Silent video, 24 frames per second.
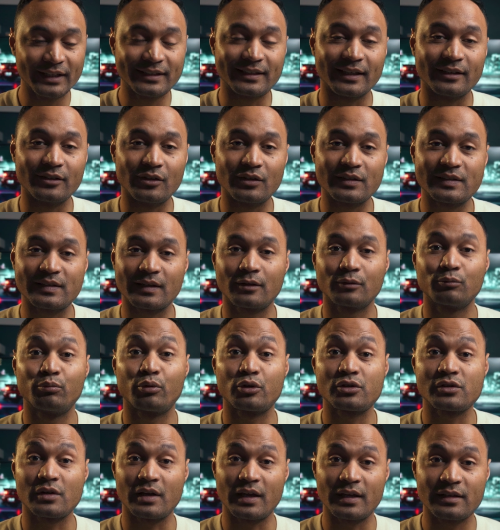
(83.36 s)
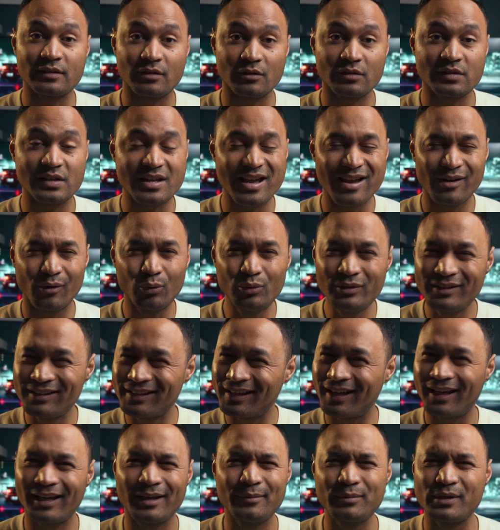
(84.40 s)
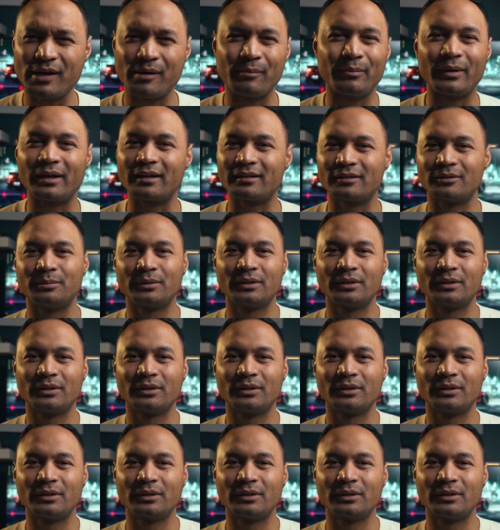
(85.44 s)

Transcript: éthanol, 50% essence et elle roule très bien par exemple.